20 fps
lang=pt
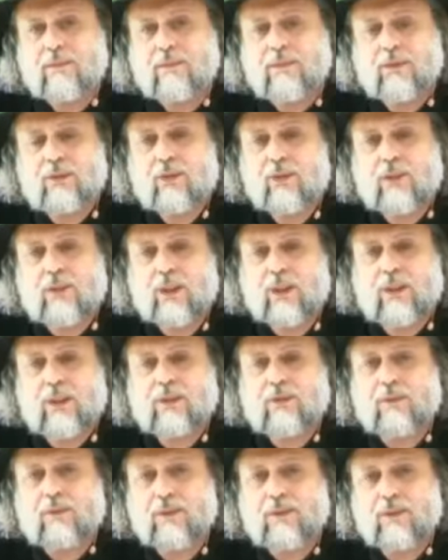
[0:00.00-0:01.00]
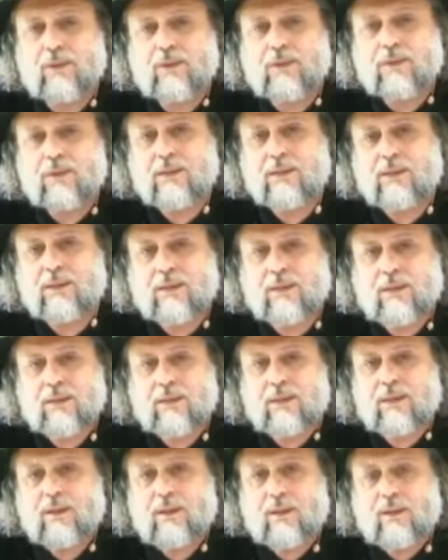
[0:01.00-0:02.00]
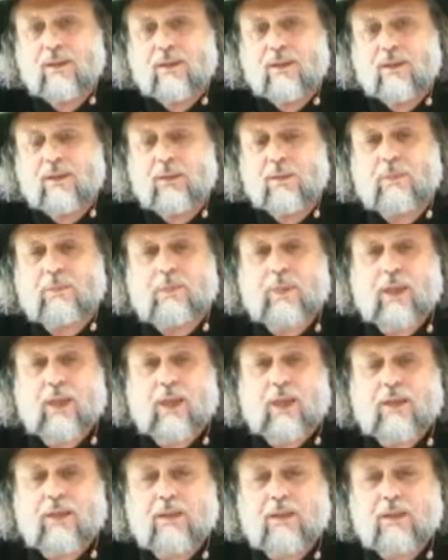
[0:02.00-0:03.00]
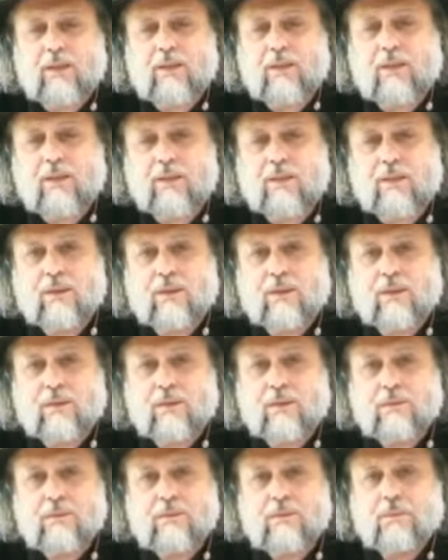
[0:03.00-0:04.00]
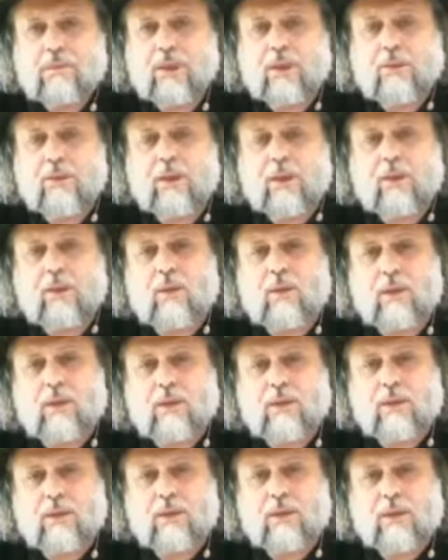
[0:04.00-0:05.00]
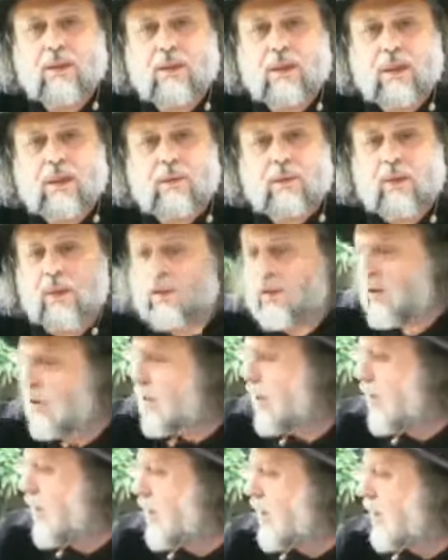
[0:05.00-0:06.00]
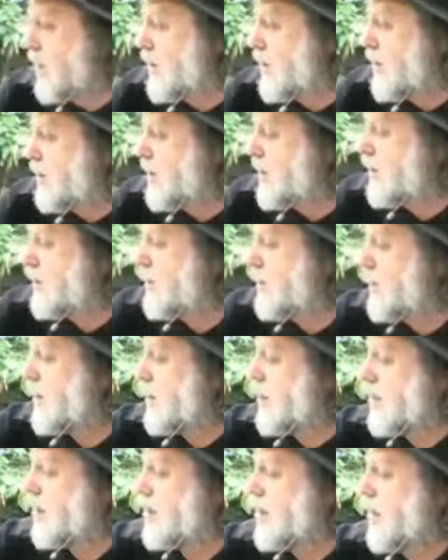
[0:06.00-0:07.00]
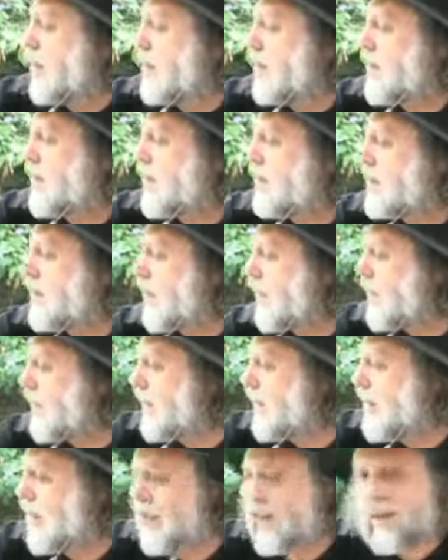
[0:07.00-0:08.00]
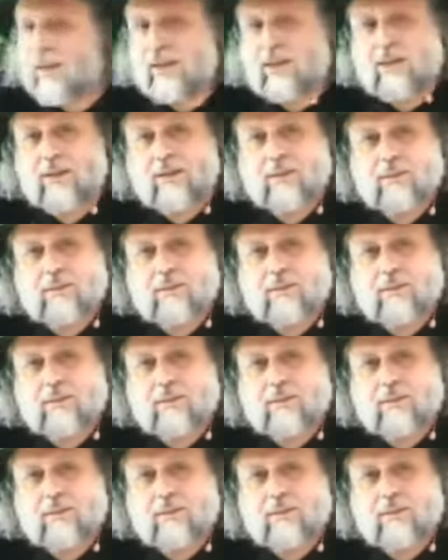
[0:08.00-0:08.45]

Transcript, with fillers: de qualquer natureza. Copérnico, mesma coisa. Pode ir olhando. Galileu Galilei,